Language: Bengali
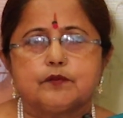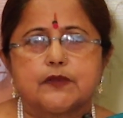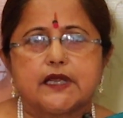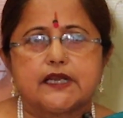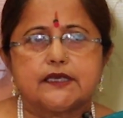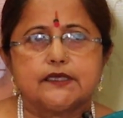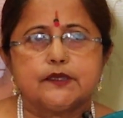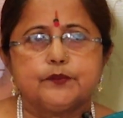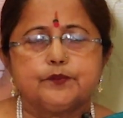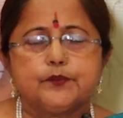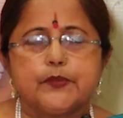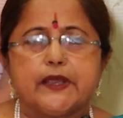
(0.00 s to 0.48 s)

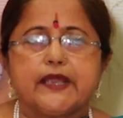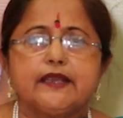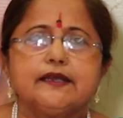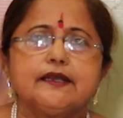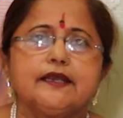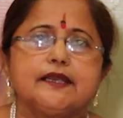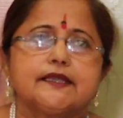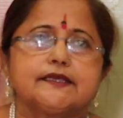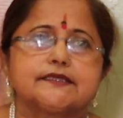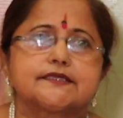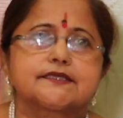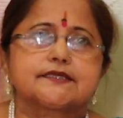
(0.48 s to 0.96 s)
মানে
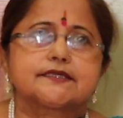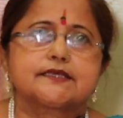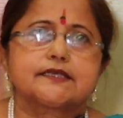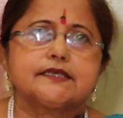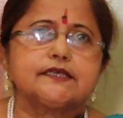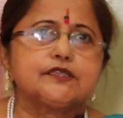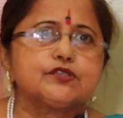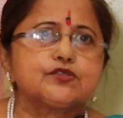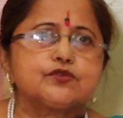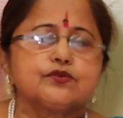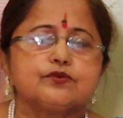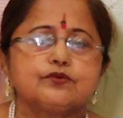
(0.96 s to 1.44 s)
পেনলেস
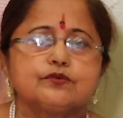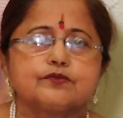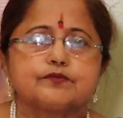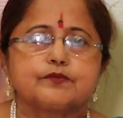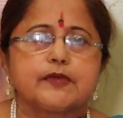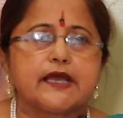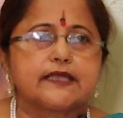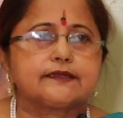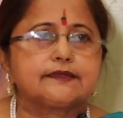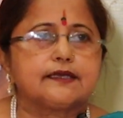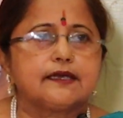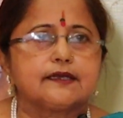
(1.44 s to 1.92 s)
কিছু
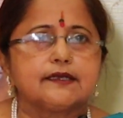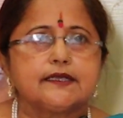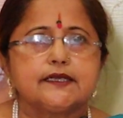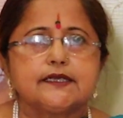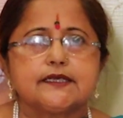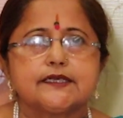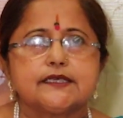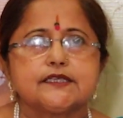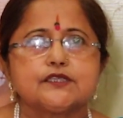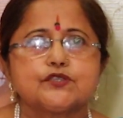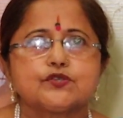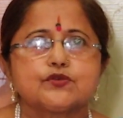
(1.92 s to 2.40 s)
ব্যথা
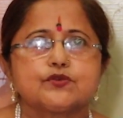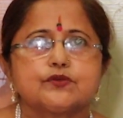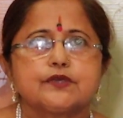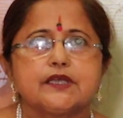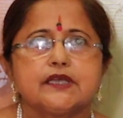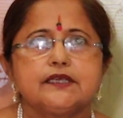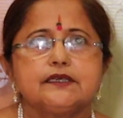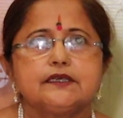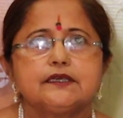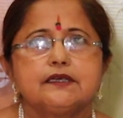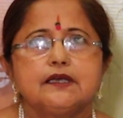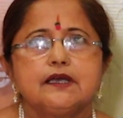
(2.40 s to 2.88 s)
নেই কিছু
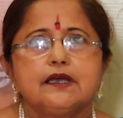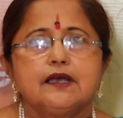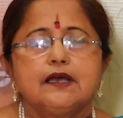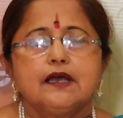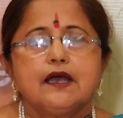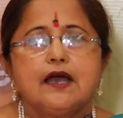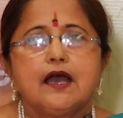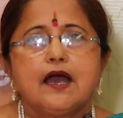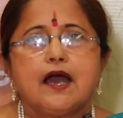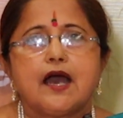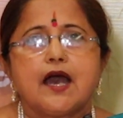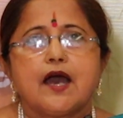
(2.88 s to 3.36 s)
নেই
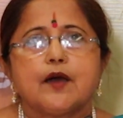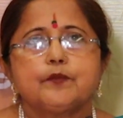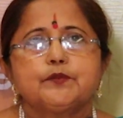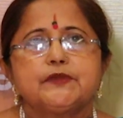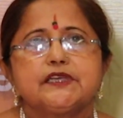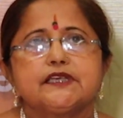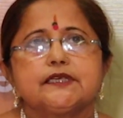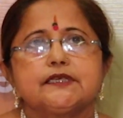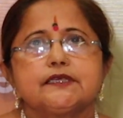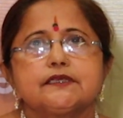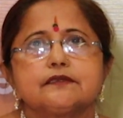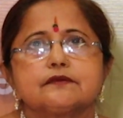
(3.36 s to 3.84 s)

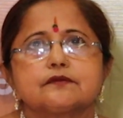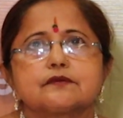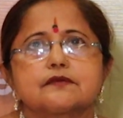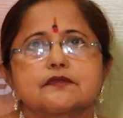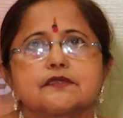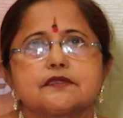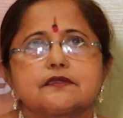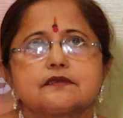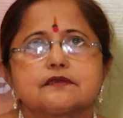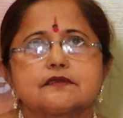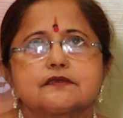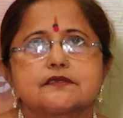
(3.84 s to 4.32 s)
আমি
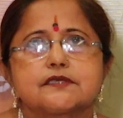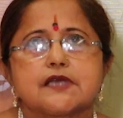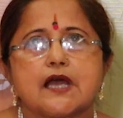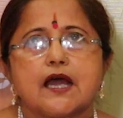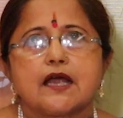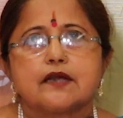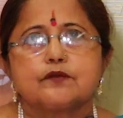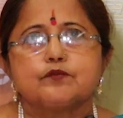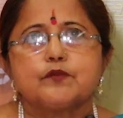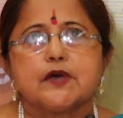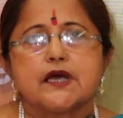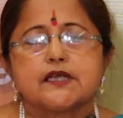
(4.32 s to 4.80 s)

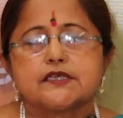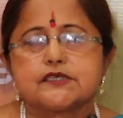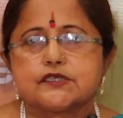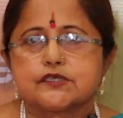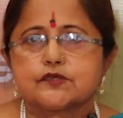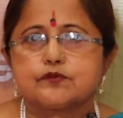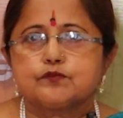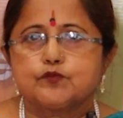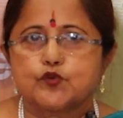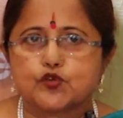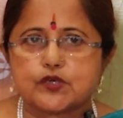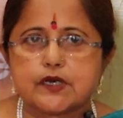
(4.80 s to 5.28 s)
চার মাস
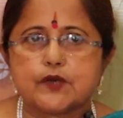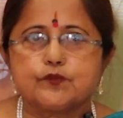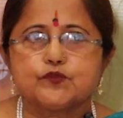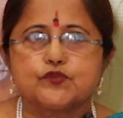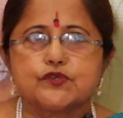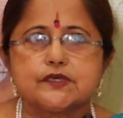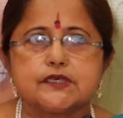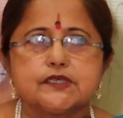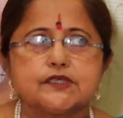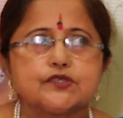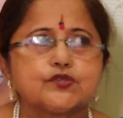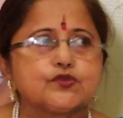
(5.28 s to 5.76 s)

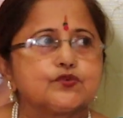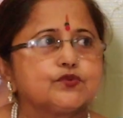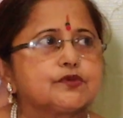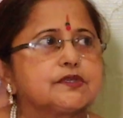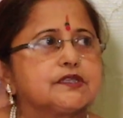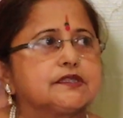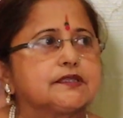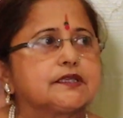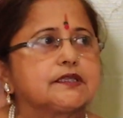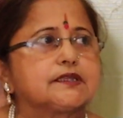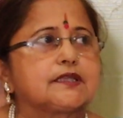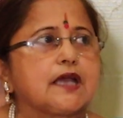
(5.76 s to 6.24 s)
মোটামুটি
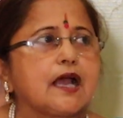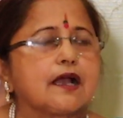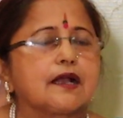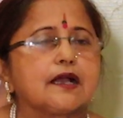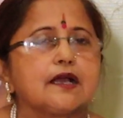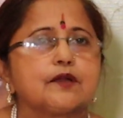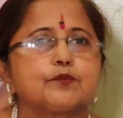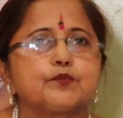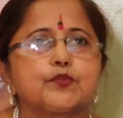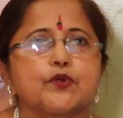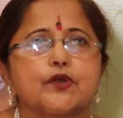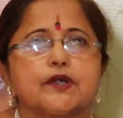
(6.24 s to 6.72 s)
ছুটিতে
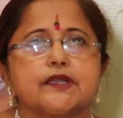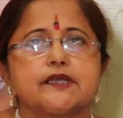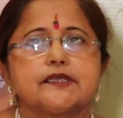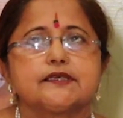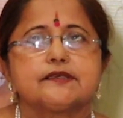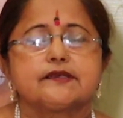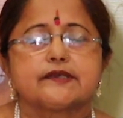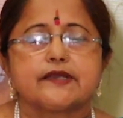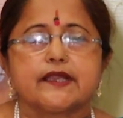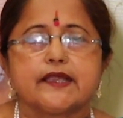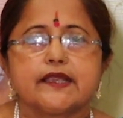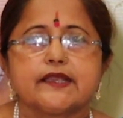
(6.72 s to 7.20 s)
থাকার পরে
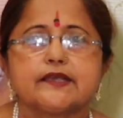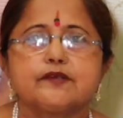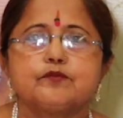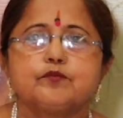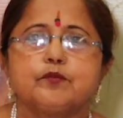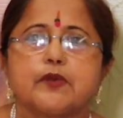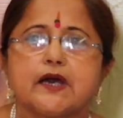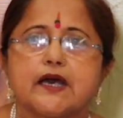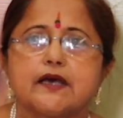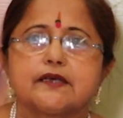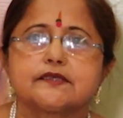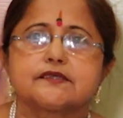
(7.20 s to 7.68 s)
ট্রেন
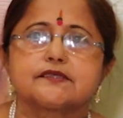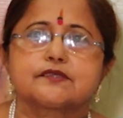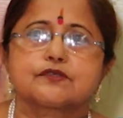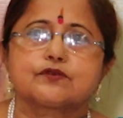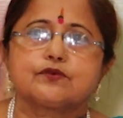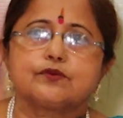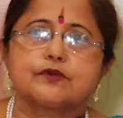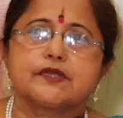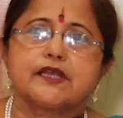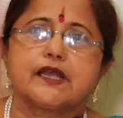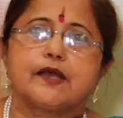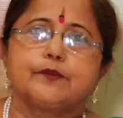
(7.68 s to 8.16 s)
বাস
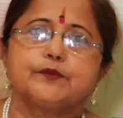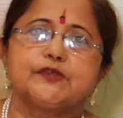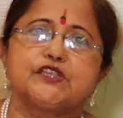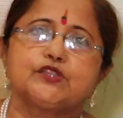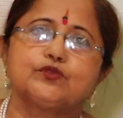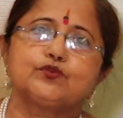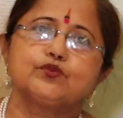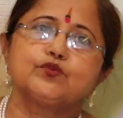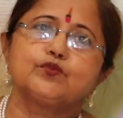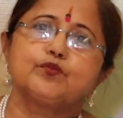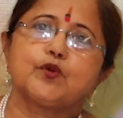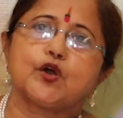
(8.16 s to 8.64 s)
করে আমি
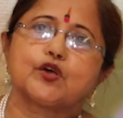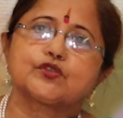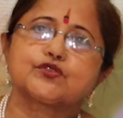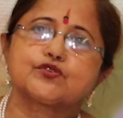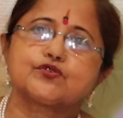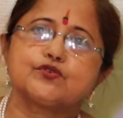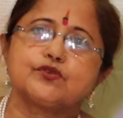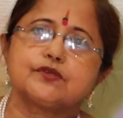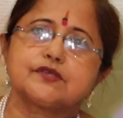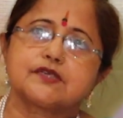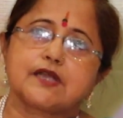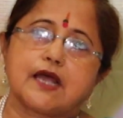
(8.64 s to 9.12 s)
দু
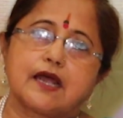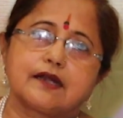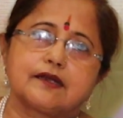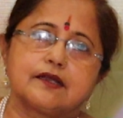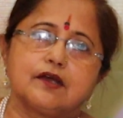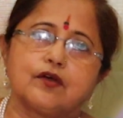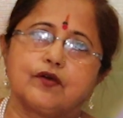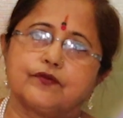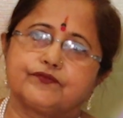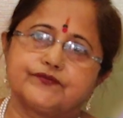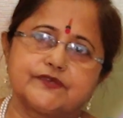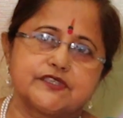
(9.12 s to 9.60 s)
বছর
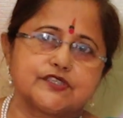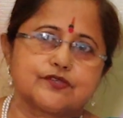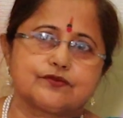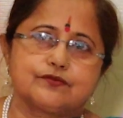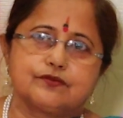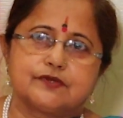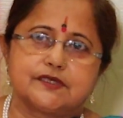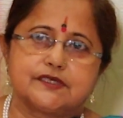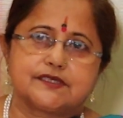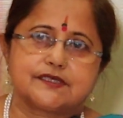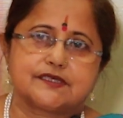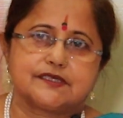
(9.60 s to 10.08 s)
টানা অফিস
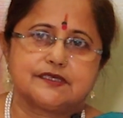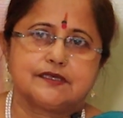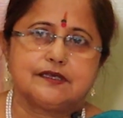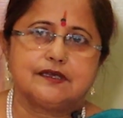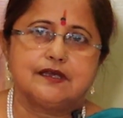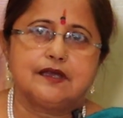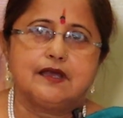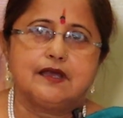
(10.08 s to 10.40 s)
করেছি